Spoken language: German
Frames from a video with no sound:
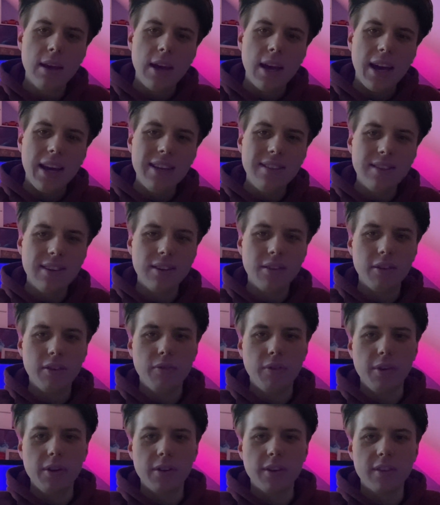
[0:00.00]
Ich sage euch
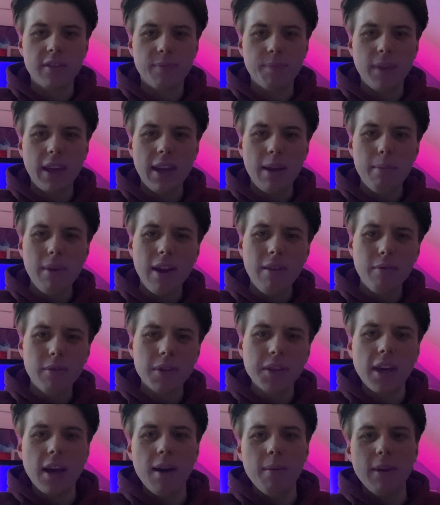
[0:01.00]
folgendes. In dem Laden, wo
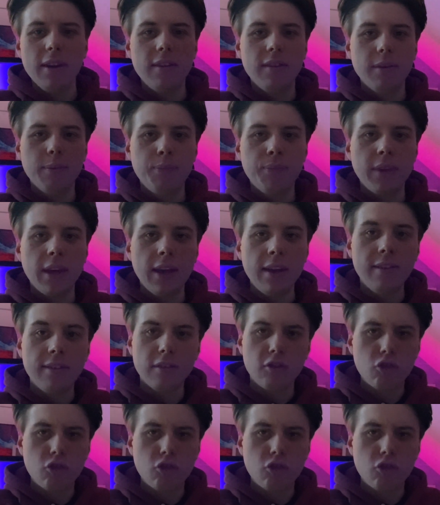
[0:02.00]
ich arbeite, ist es